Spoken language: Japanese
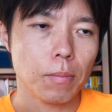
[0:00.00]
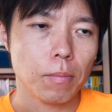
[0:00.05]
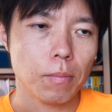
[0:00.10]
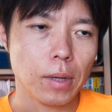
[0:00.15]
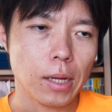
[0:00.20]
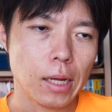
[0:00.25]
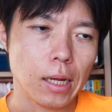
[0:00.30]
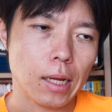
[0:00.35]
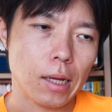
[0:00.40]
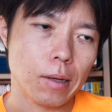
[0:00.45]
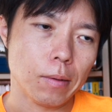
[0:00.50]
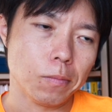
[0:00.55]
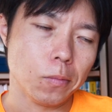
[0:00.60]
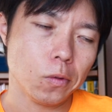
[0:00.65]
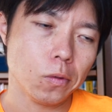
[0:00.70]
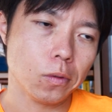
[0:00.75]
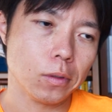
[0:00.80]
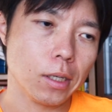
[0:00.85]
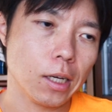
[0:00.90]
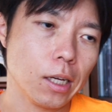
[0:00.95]
まあ
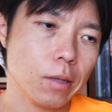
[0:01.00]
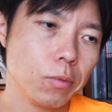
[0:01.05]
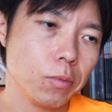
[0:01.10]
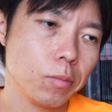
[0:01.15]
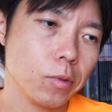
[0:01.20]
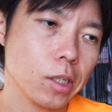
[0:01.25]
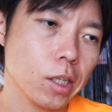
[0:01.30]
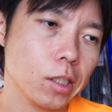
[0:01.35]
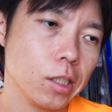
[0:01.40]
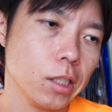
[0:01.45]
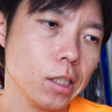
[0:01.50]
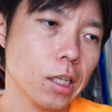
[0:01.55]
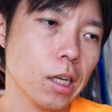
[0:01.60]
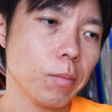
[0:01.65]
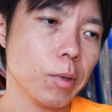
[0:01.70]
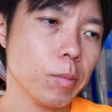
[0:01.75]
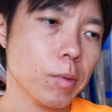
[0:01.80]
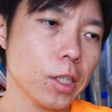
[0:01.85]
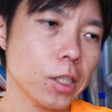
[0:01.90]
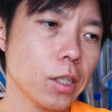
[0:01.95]
もうだいぶ昔に辞
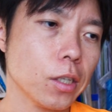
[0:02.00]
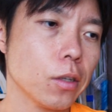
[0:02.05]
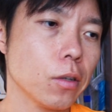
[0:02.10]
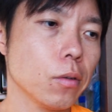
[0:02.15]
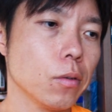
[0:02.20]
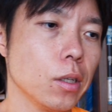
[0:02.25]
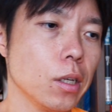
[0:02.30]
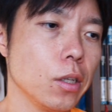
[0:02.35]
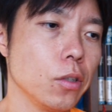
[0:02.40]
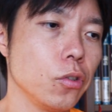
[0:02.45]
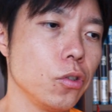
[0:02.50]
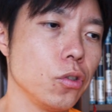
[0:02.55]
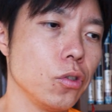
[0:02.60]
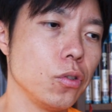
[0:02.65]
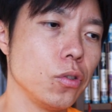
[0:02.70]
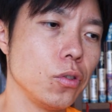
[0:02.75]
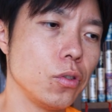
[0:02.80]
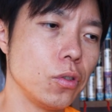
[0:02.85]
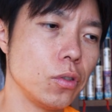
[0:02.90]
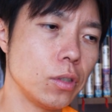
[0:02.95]
めましたけどね
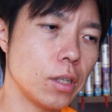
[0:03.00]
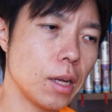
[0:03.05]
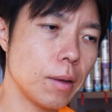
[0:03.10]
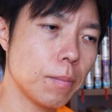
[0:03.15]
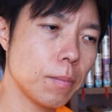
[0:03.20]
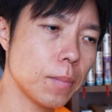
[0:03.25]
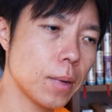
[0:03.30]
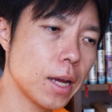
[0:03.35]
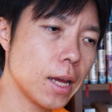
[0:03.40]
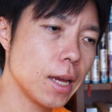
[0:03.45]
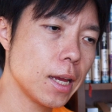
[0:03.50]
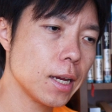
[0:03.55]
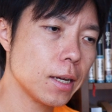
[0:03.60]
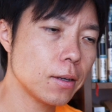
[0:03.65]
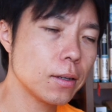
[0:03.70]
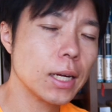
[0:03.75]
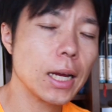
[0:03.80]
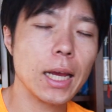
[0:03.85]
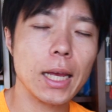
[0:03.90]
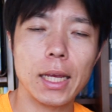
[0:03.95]
10年前
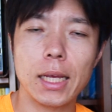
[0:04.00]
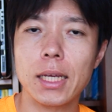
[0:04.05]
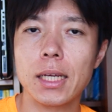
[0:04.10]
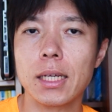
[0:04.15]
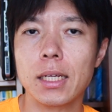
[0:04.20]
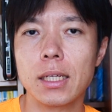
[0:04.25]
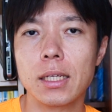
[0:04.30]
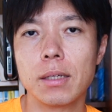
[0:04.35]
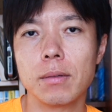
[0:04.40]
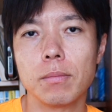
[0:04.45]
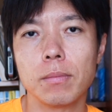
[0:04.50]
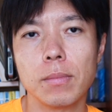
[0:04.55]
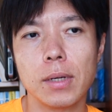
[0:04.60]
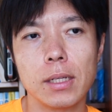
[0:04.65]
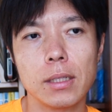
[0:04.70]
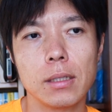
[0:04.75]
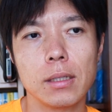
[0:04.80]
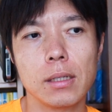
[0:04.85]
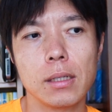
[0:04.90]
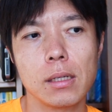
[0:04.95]
ぐらいま
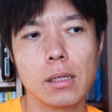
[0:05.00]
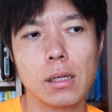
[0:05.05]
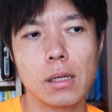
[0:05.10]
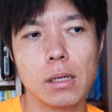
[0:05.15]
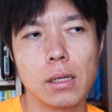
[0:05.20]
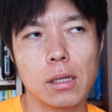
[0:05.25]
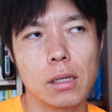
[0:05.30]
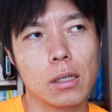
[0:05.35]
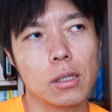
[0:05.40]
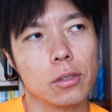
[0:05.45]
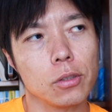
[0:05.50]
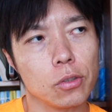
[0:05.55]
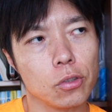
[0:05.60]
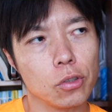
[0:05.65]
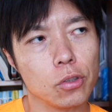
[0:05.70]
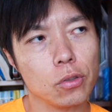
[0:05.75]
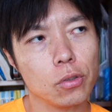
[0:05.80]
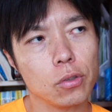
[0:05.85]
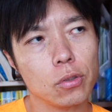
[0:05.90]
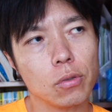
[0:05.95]
あ
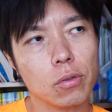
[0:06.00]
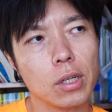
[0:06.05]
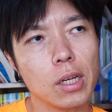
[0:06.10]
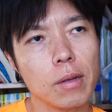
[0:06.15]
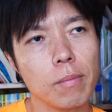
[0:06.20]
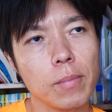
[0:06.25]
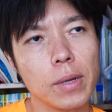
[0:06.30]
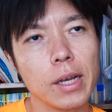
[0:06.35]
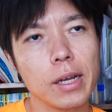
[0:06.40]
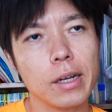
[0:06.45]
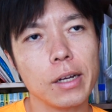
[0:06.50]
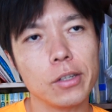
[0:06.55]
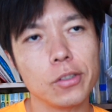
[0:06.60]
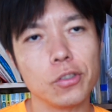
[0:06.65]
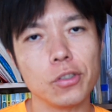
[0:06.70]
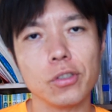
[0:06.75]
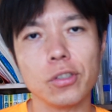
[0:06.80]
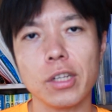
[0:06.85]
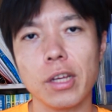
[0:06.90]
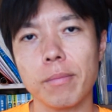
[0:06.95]
15年前から
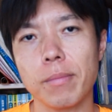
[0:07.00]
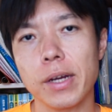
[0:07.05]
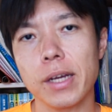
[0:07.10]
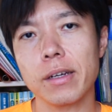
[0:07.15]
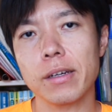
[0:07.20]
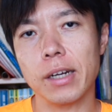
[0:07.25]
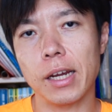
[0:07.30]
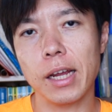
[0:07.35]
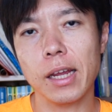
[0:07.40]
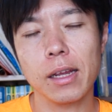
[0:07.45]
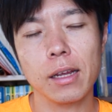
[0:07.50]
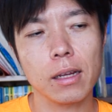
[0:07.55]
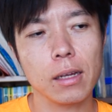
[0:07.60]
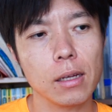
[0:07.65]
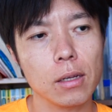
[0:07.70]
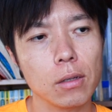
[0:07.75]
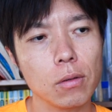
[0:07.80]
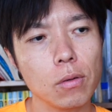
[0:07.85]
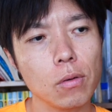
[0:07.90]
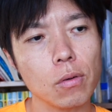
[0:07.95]
10年前ぐらい
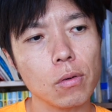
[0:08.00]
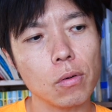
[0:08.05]
の